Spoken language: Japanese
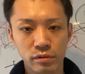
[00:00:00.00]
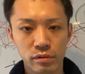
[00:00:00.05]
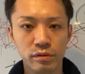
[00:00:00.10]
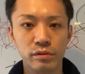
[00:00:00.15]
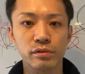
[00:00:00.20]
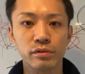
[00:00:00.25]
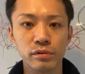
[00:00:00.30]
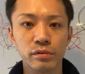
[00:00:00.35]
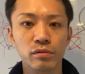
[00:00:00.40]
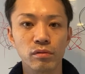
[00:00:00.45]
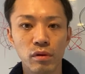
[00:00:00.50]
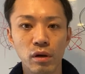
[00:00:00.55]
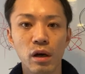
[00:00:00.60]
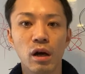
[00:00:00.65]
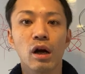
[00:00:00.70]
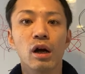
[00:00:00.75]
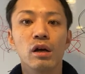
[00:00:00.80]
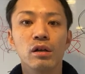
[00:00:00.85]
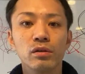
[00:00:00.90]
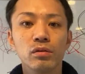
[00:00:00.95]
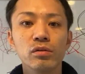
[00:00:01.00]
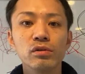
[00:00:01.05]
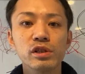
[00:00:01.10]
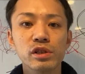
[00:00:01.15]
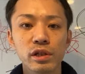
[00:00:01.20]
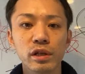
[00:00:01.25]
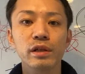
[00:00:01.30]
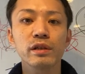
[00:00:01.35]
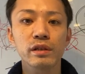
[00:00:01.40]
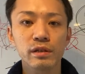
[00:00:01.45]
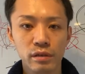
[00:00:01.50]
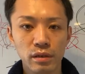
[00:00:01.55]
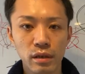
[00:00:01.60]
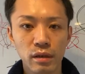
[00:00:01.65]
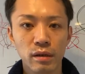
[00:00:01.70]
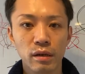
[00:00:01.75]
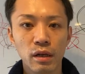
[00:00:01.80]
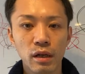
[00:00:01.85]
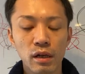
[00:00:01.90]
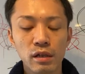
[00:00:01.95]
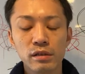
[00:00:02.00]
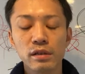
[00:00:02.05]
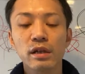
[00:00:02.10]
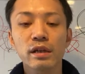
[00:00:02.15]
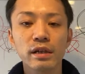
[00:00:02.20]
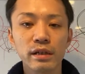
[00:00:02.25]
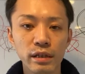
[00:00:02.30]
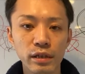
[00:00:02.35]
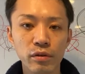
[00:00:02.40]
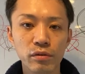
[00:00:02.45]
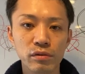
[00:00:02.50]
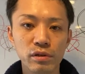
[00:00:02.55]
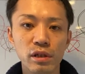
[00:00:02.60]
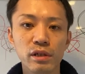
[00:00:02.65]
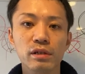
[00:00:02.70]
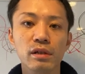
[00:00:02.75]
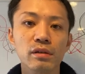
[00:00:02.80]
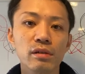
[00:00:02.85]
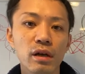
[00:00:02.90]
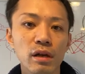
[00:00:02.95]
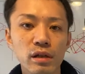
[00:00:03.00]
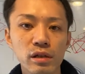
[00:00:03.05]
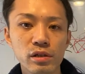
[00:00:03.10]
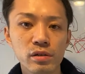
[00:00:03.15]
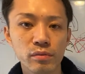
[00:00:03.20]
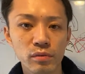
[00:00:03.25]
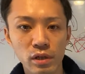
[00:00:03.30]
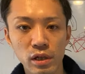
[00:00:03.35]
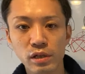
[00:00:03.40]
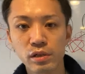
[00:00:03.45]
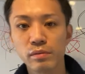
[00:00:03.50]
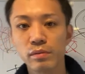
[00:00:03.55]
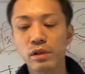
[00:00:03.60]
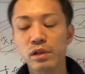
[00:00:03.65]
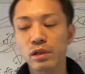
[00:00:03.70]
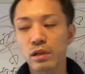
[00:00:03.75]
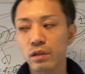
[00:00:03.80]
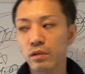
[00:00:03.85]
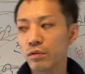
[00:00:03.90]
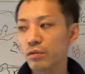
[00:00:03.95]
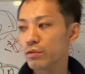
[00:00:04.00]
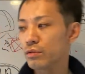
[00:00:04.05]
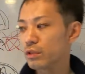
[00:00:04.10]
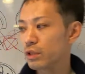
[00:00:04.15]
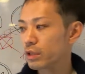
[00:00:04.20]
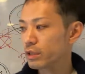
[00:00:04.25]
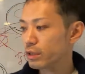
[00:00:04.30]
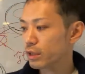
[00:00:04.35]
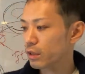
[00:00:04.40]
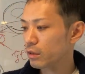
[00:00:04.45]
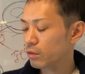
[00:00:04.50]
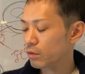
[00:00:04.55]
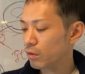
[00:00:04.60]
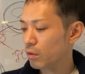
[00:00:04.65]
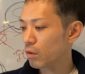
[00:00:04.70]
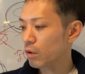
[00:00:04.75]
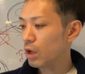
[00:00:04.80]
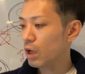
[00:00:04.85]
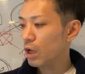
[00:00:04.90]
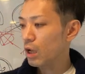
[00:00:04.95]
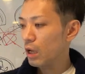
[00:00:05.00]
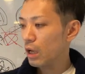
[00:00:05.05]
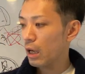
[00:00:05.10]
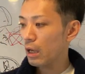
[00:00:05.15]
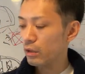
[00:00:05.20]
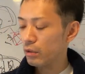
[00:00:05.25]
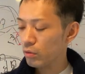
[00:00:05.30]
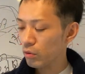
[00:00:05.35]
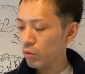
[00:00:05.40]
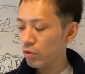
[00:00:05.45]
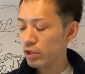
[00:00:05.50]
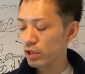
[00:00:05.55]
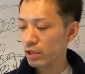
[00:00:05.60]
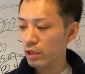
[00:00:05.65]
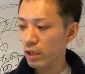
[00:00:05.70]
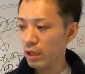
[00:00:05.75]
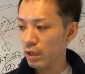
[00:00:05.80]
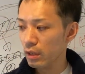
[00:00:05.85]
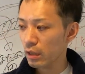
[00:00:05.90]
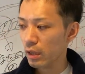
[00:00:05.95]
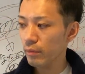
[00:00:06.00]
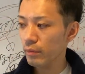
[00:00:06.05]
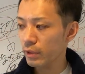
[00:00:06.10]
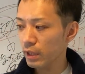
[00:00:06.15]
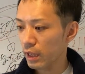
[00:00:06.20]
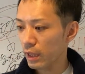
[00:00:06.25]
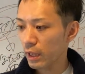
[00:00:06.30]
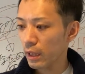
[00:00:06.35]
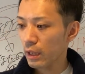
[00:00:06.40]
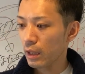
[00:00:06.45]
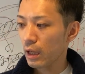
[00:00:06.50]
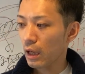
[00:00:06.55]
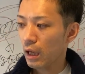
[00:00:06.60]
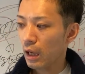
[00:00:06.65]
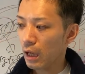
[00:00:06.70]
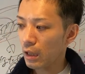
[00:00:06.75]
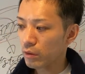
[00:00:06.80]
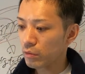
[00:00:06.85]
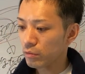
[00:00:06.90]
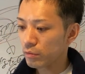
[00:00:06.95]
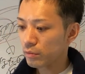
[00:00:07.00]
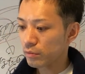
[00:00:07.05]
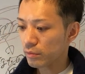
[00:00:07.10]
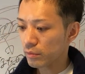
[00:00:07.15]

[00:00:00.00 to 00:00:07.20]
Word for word: するのかどっちがいいですかさっきね与沢さんの話も出しましたけど与沢さんのあの当時ね多分ねあの